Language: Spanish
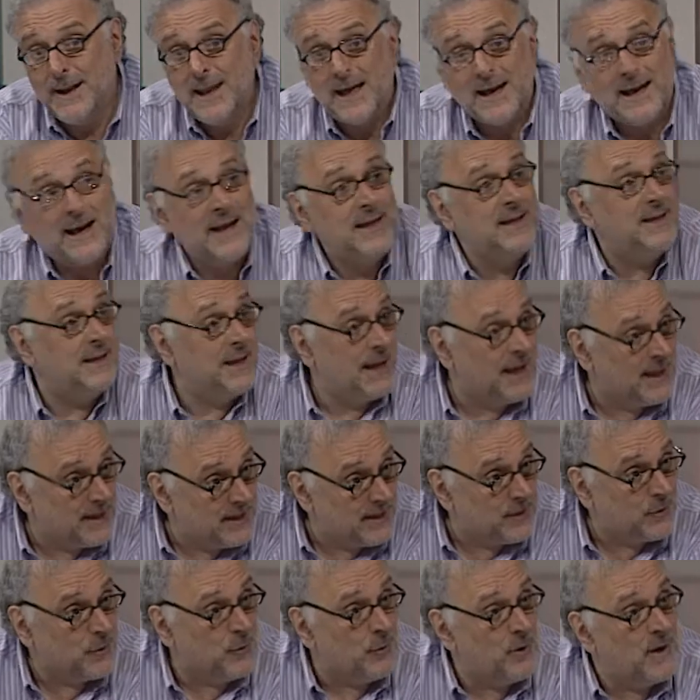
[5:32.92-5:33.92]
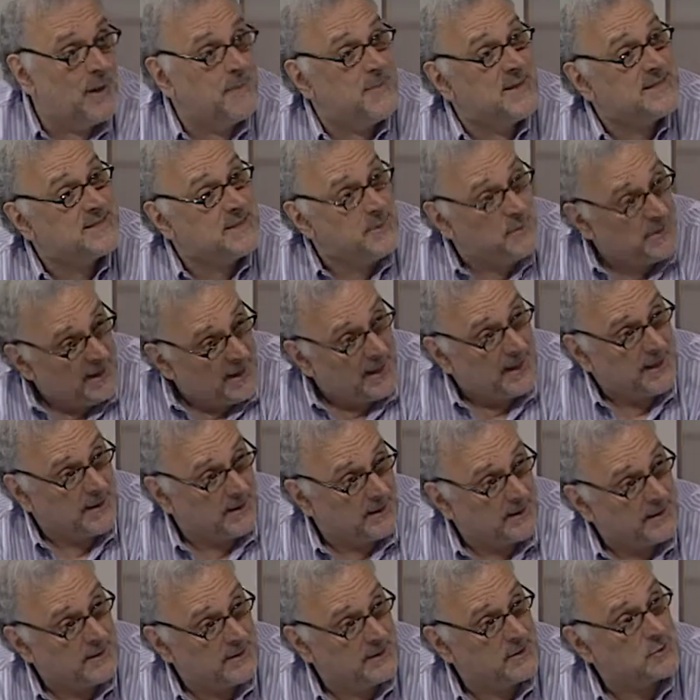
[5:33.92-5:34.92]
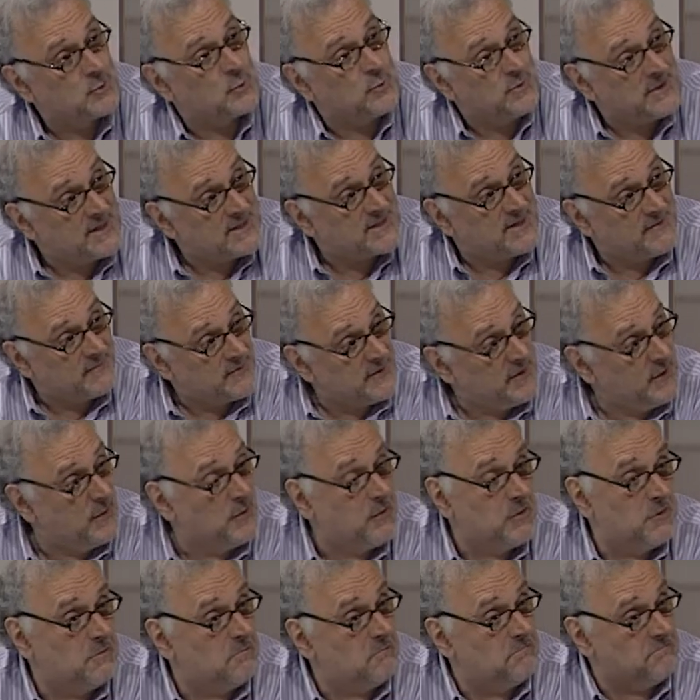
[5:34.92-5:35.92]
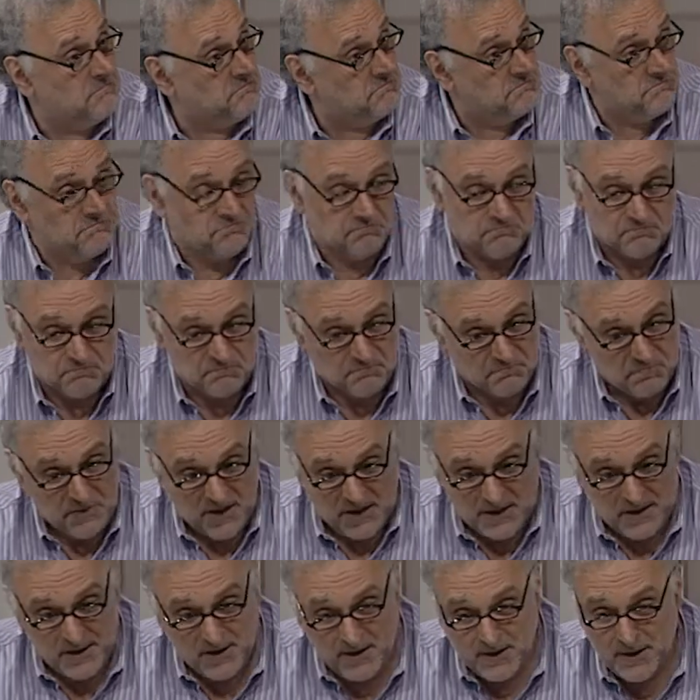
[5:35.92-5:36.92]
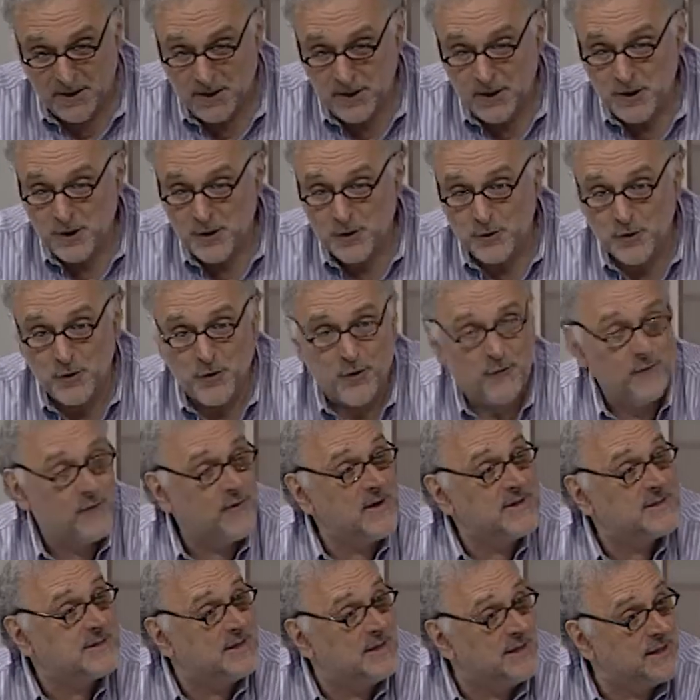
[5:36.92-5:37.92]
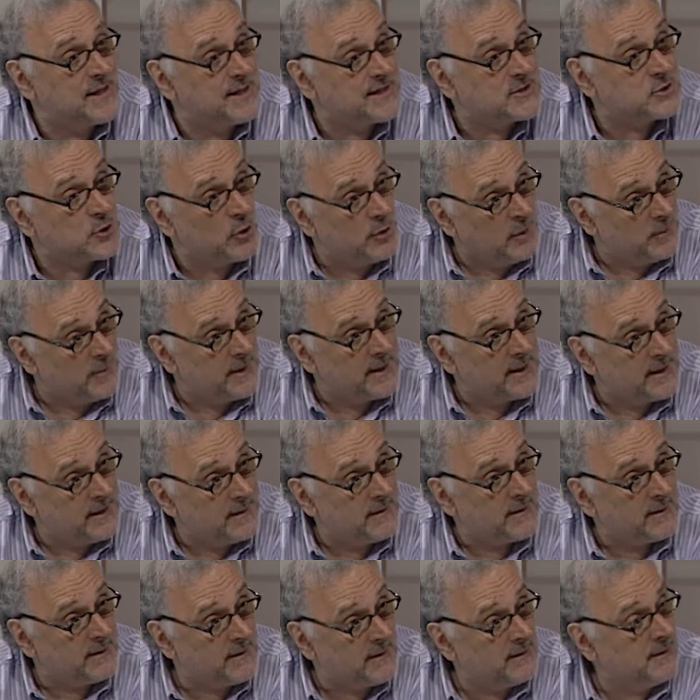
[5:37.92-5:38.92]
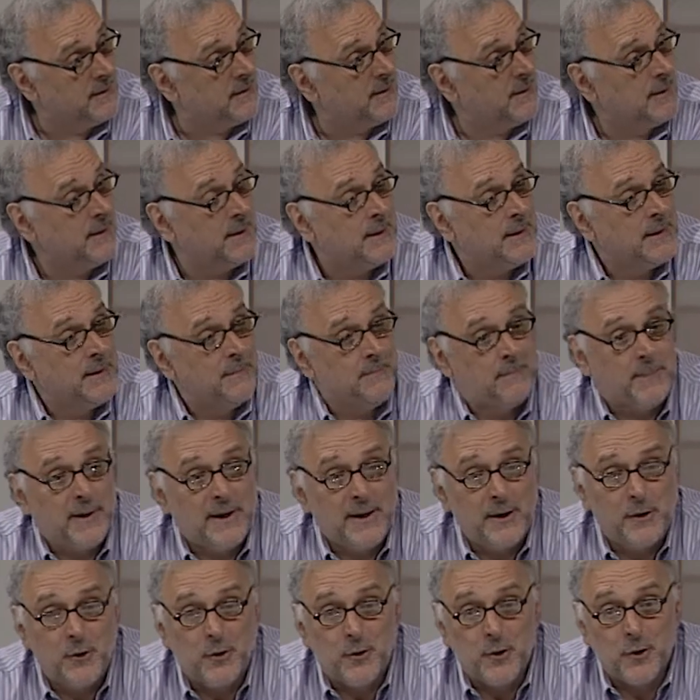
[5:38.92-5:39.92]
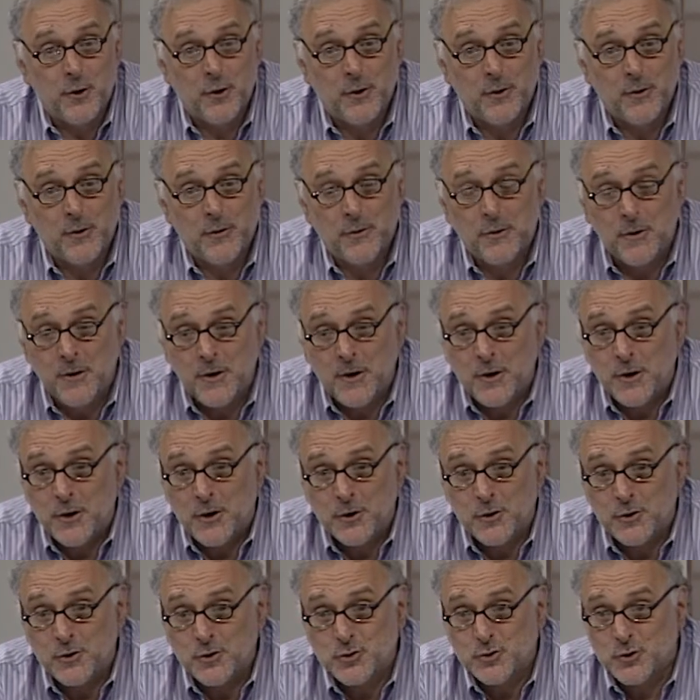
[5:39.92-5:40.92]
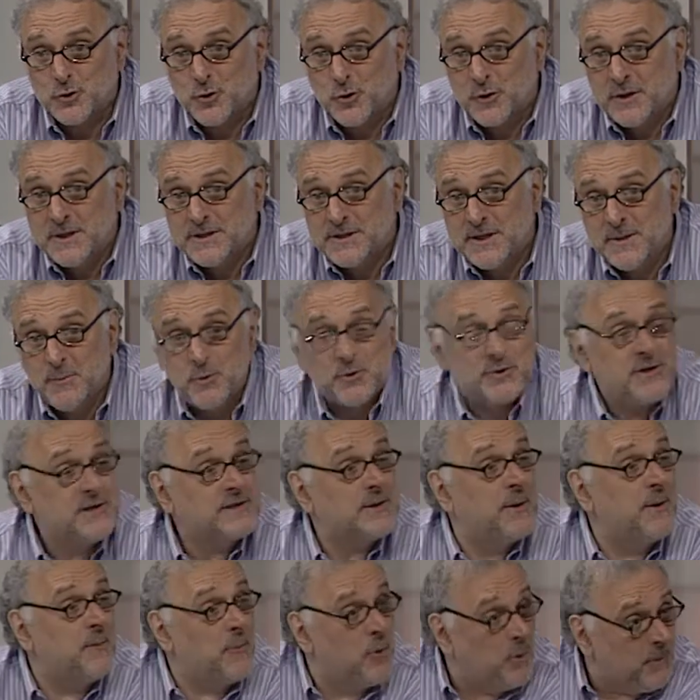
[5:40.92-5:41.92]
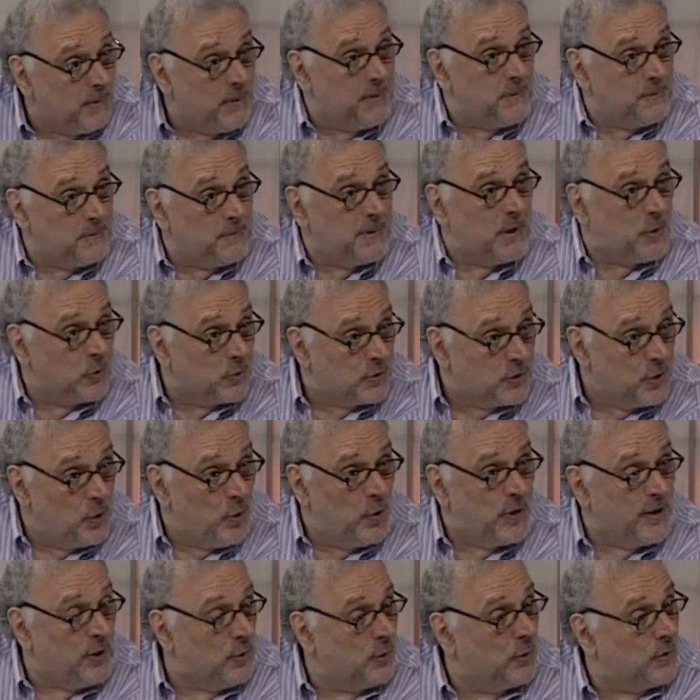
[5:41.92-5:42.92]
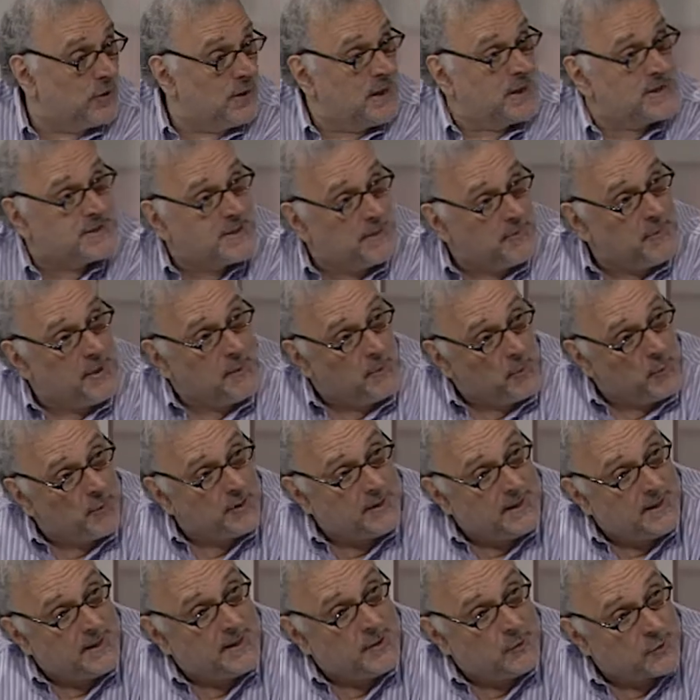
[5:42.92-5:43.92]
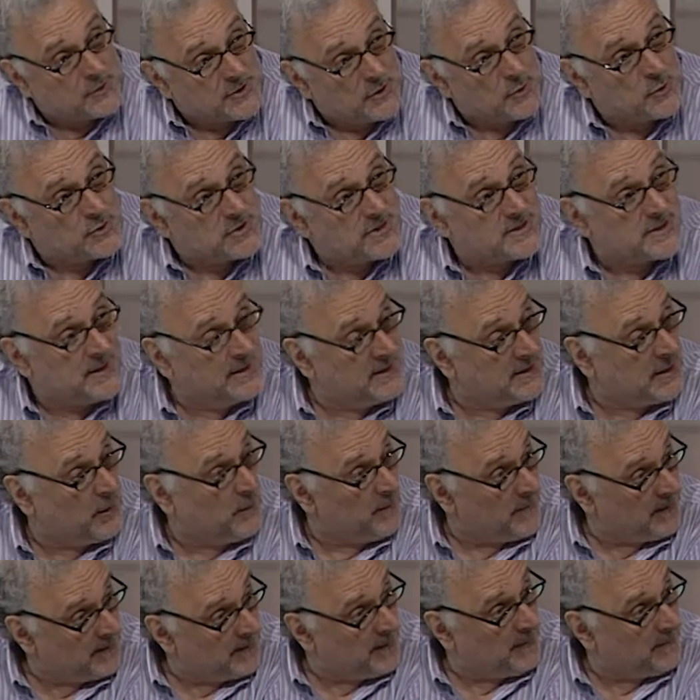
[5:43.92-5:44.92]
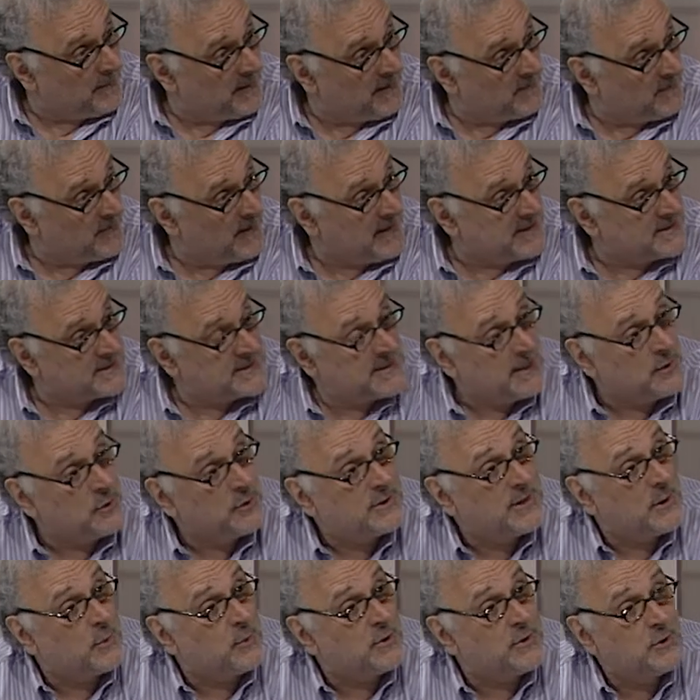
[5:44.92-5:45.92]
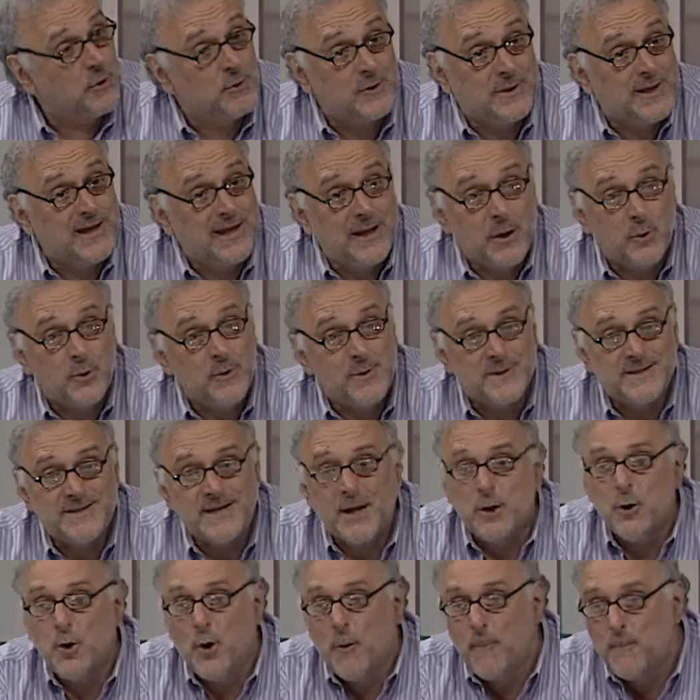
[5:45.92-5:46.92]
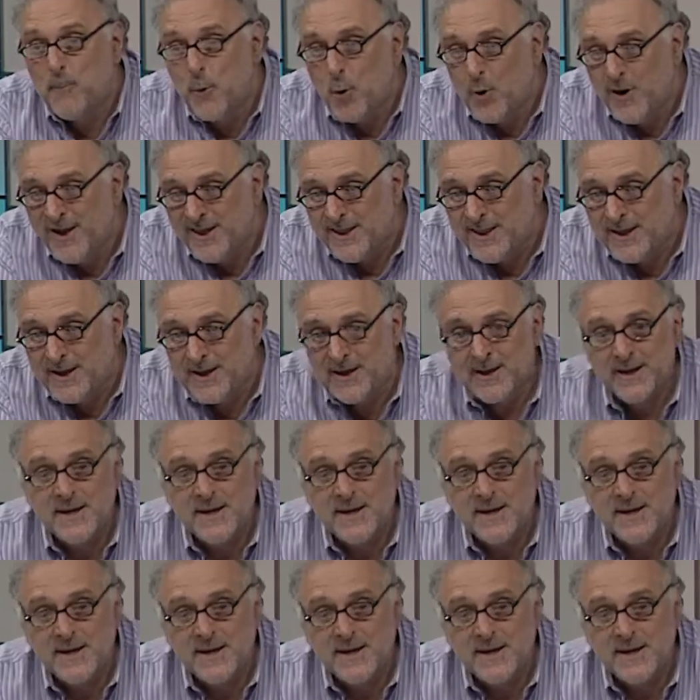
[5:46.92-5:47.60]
la calidad con la masividad. ¿eh? Es un desafío no fácil de resolver, pero nosotros decimos, ya sabemos, viejos teóricos, ya, Pierre Bourdieu en los años 60 lo planteaba para Francia, ¿no? Esta cuestión de que la universidad no puede